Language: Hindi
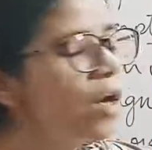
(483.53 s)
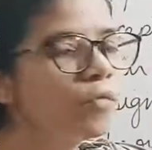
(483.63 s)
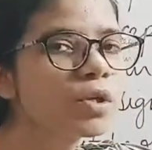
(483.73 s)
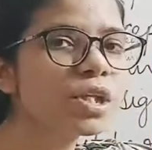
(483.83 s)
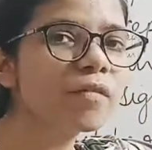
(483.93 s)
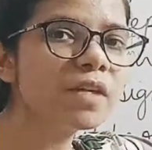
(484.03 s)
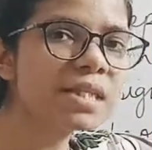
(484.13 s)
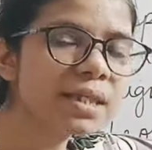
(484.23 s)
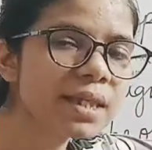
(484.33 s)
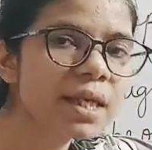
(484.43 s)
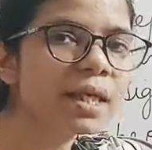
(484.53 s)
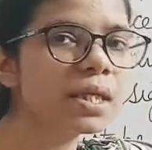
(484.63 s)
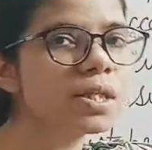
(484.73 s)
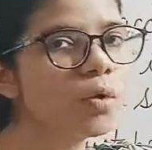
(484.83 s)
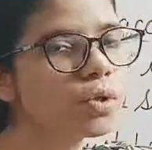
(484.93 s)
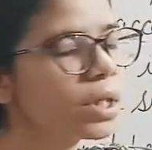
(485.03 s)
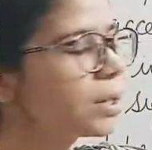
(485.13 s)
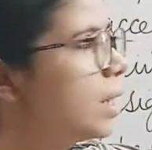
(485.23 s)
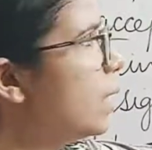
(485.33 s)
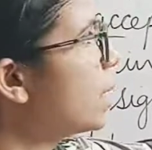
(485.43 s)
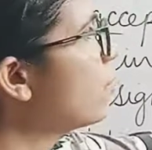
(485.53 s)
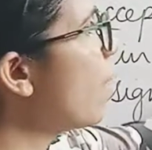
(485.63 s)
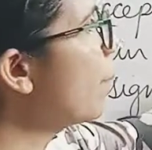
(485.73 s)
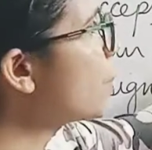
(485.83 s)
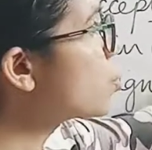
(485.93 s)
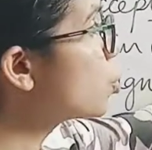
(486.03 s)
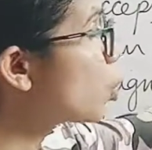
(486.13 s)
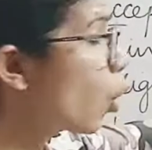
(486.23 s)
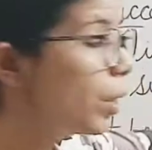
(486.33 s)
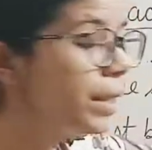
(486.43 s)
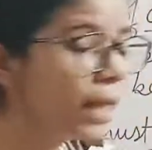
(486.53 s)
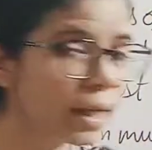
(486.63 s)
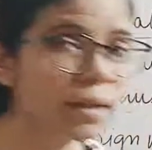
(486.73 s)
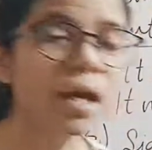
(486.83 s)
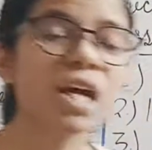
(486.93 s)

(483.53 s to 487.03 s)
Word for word: वो सिर्फ इसी तरीके से हो सकती है कि वहाँ पर जो ड्रॉई है